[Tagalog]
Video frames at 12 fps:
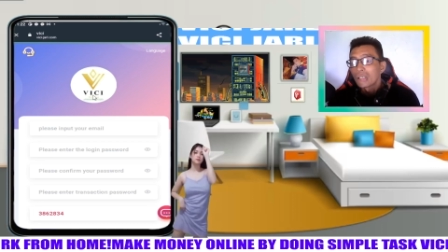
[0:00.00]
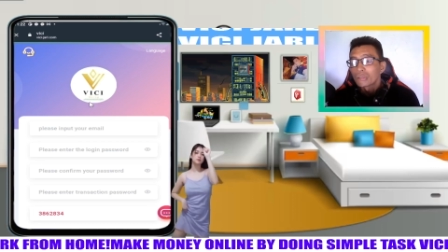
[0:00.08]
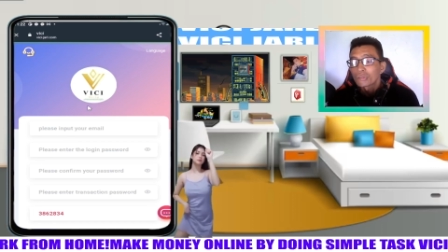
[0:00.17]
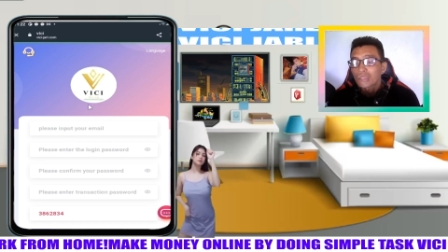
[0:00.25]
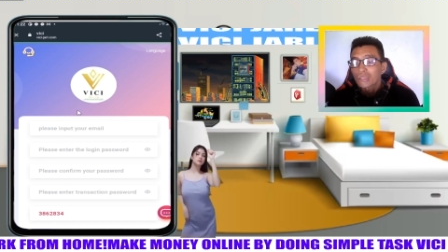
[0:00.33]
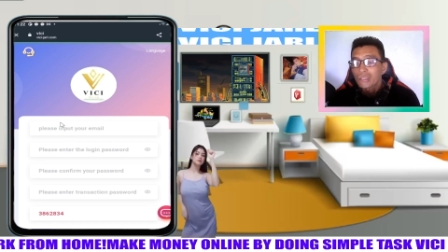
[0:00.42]

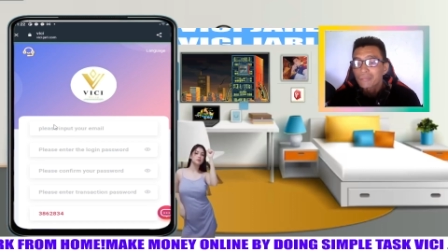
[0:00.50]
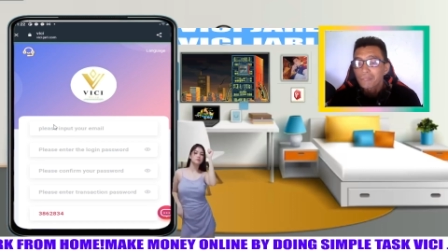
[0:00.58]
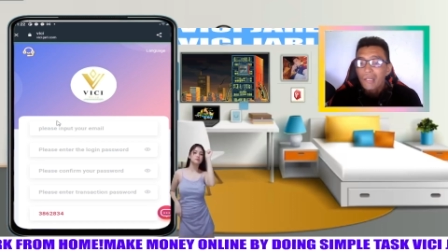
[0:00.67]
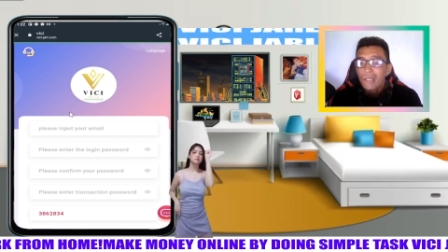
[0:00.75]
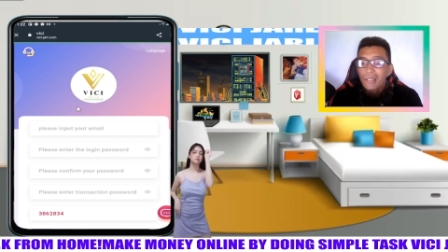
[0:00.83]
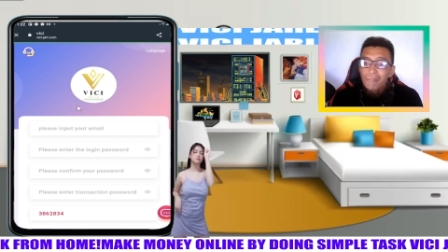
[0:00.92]
start
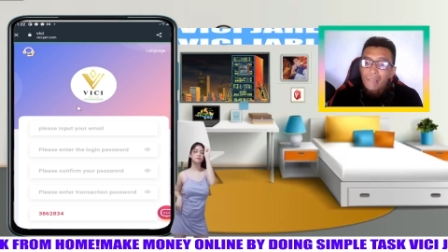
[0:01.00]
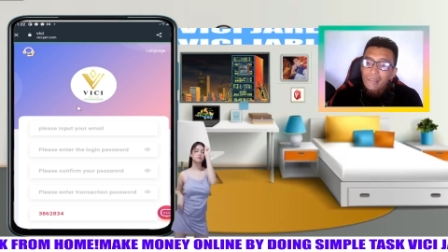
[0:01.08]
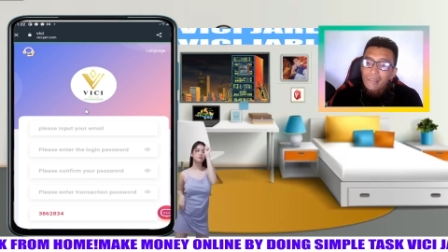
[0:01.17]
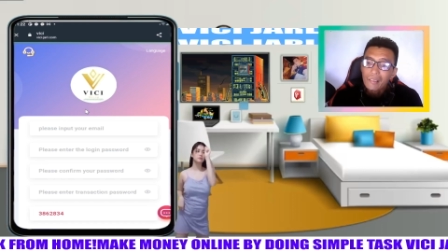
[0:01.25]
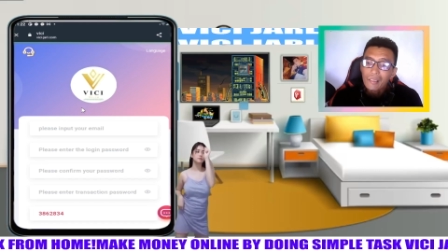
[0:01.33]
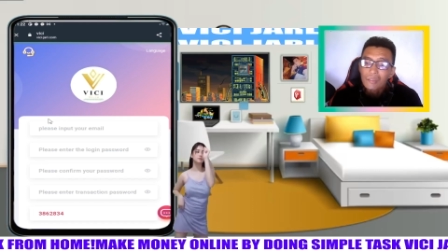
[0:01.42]
uh,
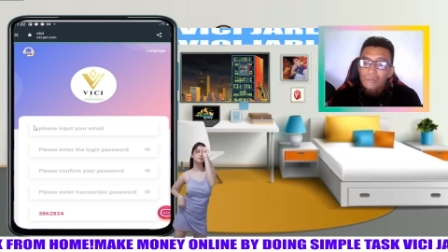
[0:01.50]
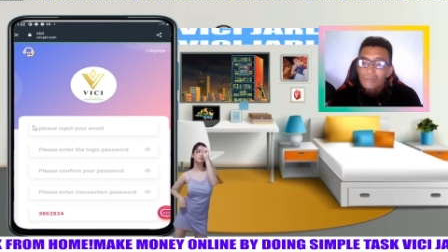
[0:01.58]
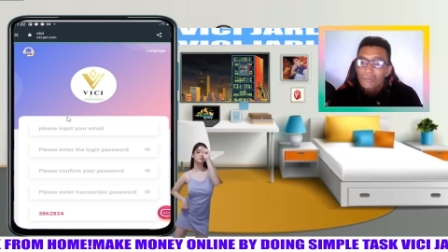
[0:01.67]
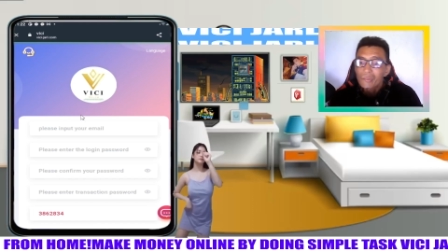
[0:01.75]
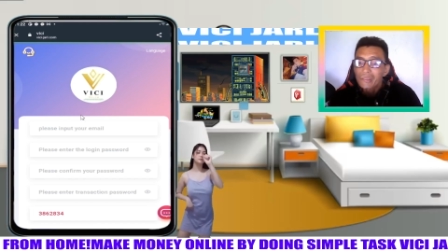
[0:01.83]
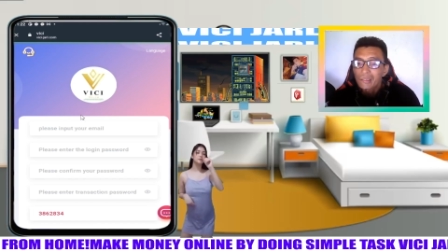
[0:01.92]
making
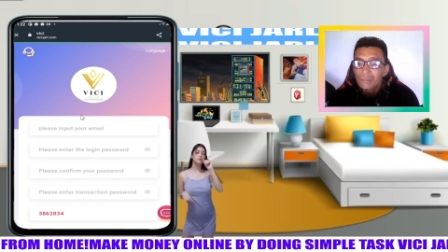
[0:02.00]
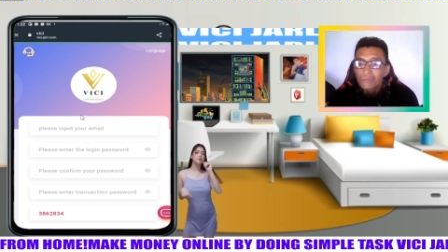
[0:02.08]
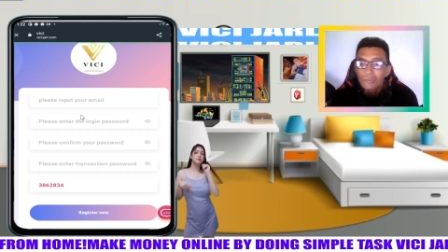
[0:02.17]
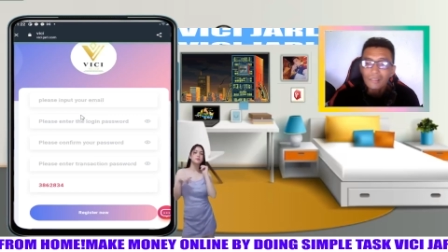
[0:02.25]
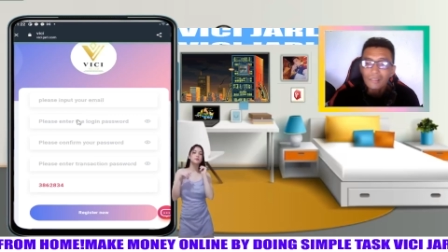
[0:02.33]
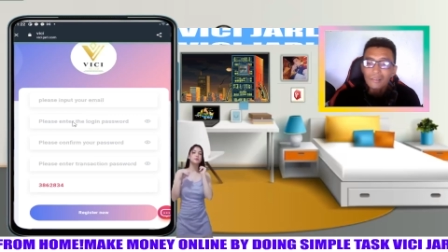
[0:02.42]
account. Okay,
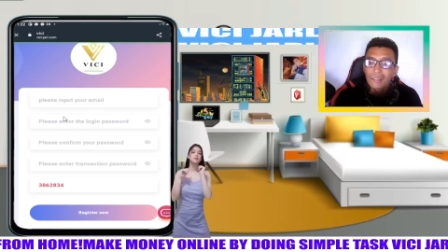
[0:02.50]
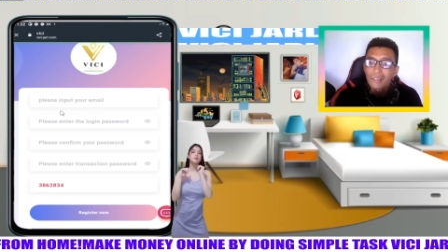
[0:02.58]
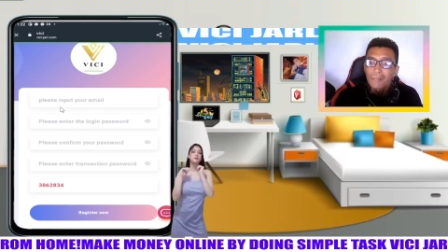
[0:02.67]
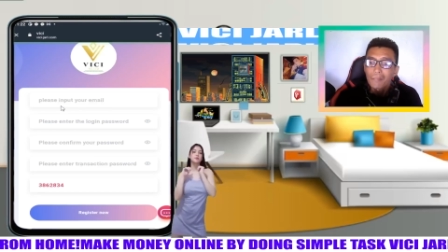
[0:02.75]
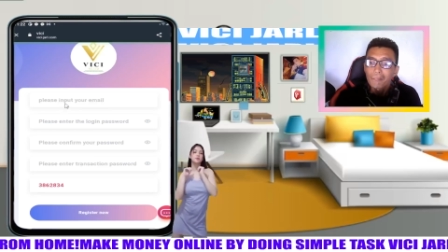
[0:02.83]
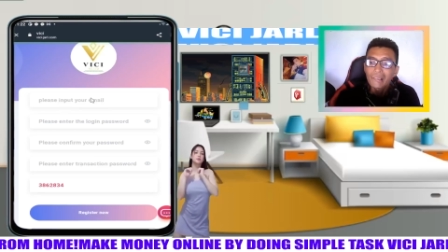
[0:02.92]
ganito lang
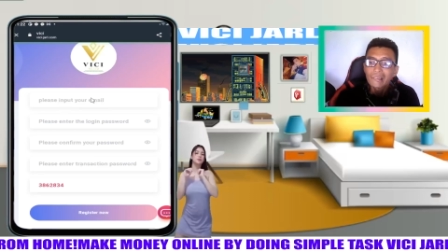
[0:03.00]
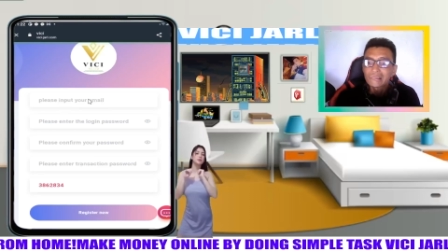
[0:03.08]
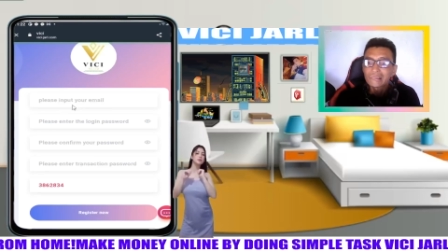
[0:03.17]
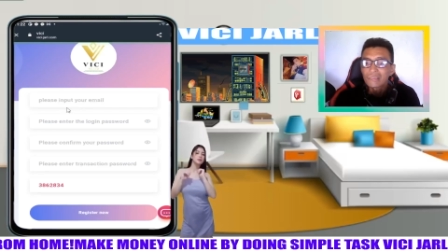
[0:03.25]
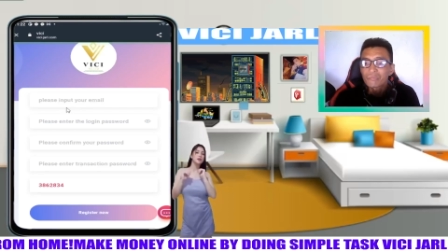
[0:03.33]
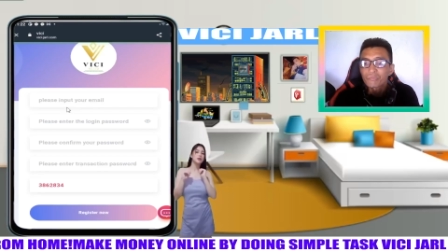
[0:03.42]

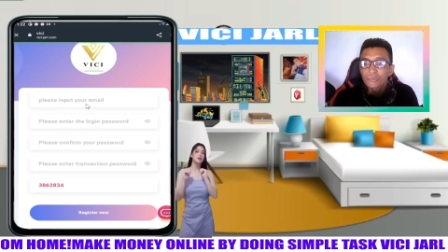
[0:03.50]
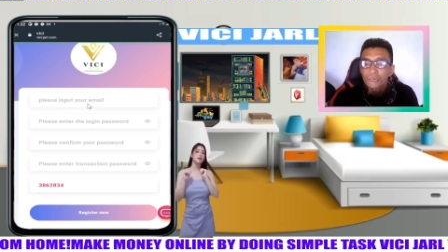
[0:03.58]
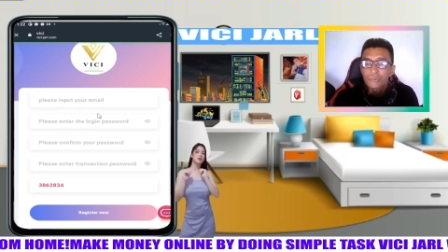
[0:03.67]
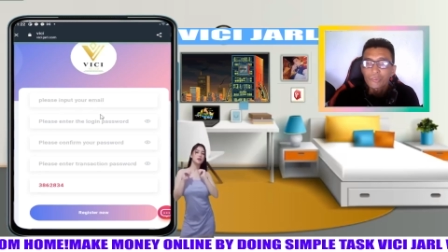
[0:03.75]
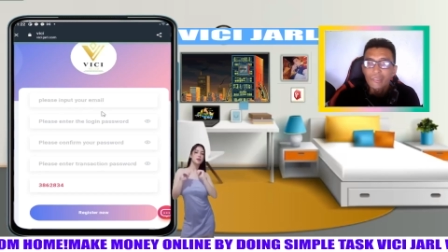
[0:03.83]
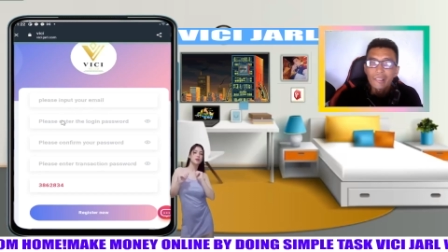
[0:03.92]
please input
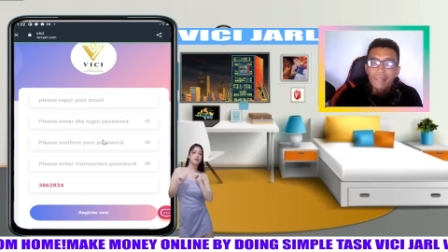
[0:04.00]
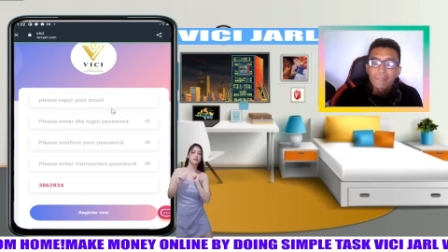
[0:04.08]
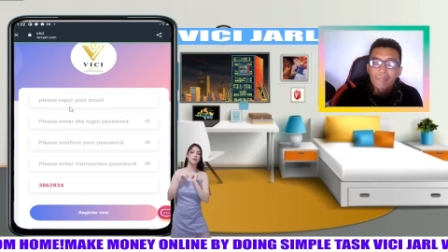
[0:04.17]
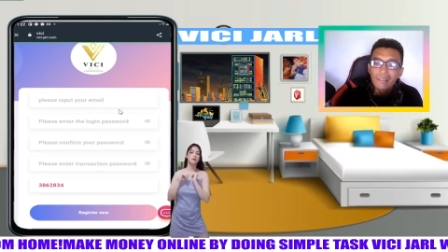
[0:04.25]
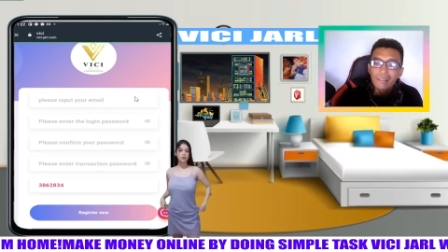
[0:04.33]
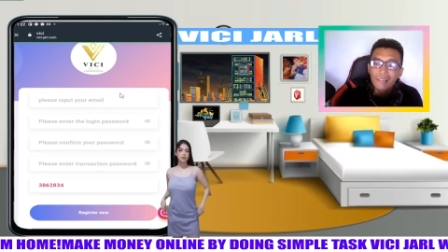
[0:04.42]
your
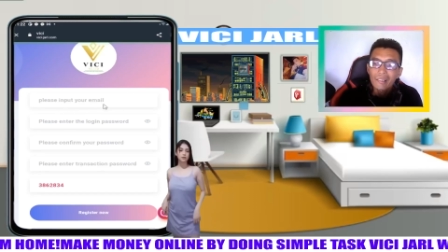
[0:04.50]
email.